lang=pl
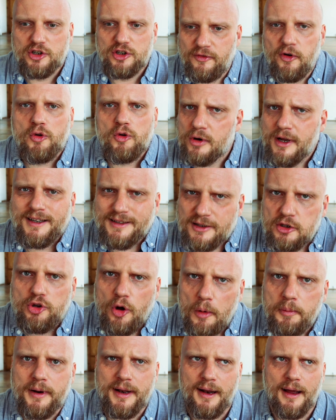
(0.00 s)
co w ogóle jest
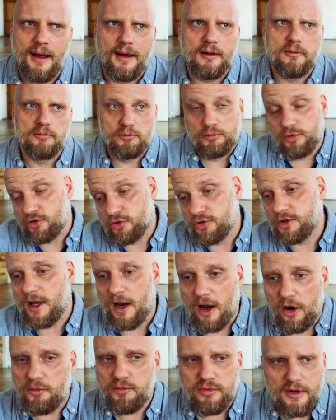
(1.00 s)
dobre, bo szósta
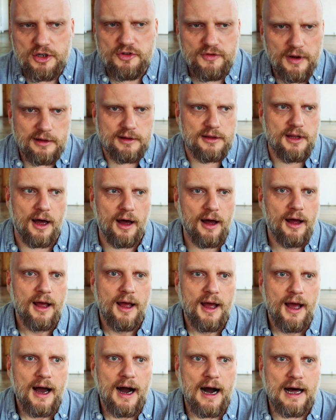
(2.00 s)
rano była świetna,
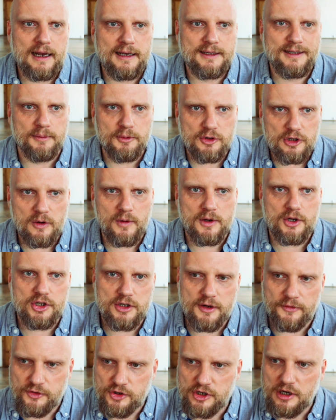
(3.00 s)
ale zamknąłeś
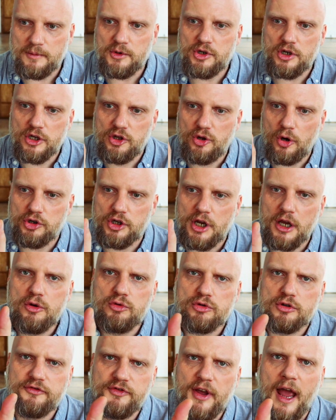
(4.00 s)
się w czymś i to cię
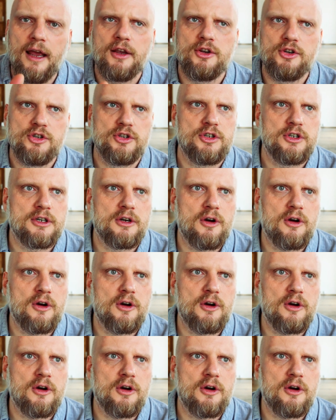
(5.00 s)
już więzi.